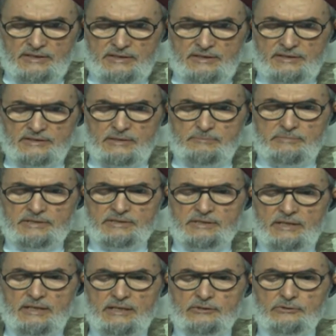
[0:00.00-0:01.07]
اللي تم
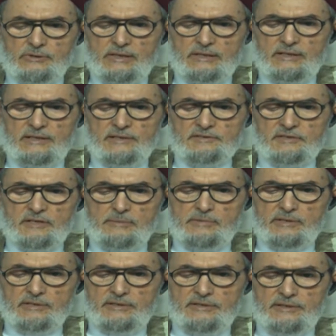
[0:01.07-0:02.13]
التعاقد عليها
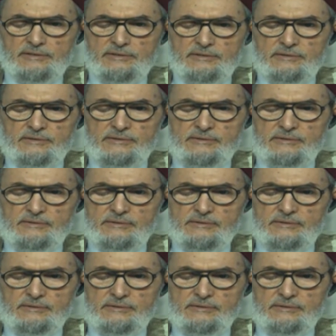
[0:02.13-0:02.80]
سابقا يعني نعم